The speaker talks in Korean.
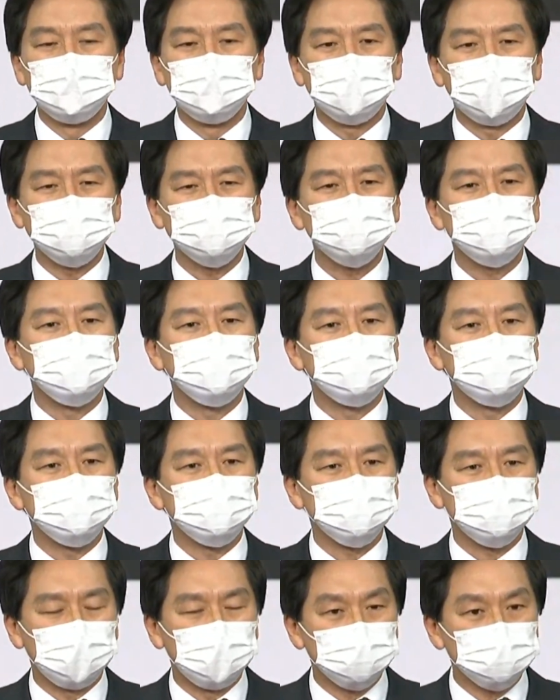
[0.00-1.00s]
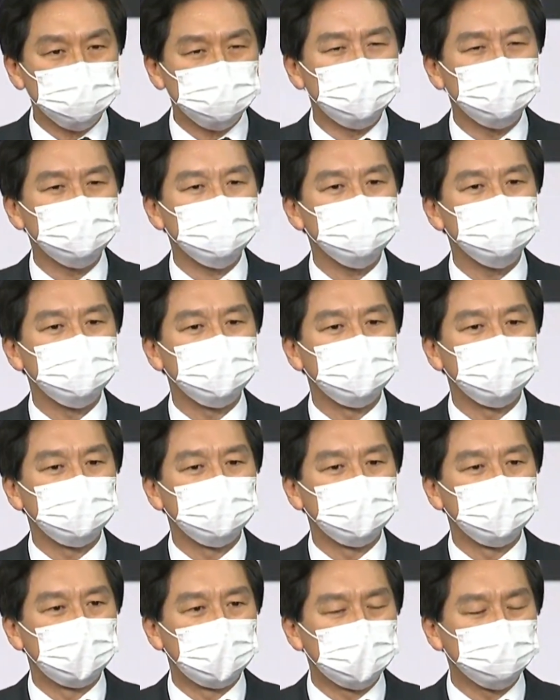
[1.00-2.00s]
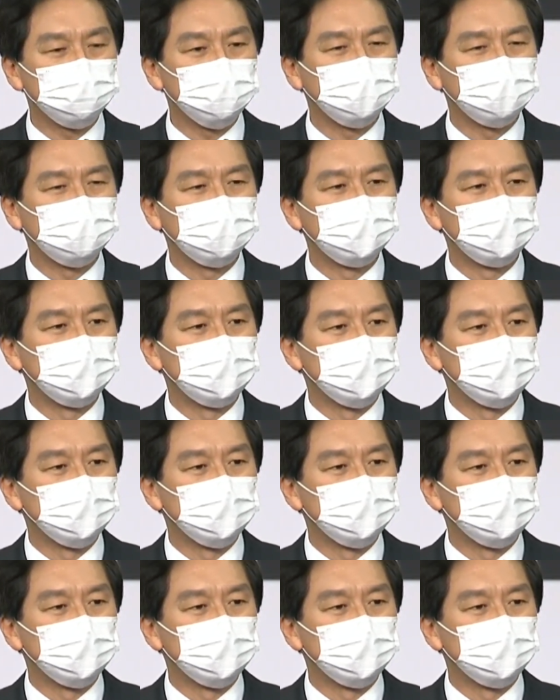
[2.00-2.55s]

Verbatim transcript: 다시 상승할 것이냐 아니면